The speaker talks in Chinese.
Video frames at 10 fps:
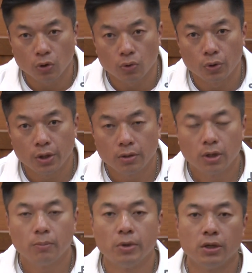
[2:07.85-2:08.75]
国会，
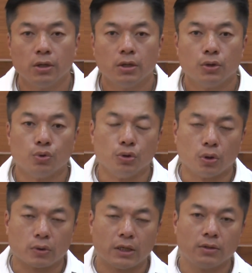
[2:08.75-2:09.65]
要推
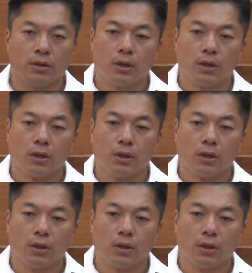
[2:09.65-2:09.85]
动咱。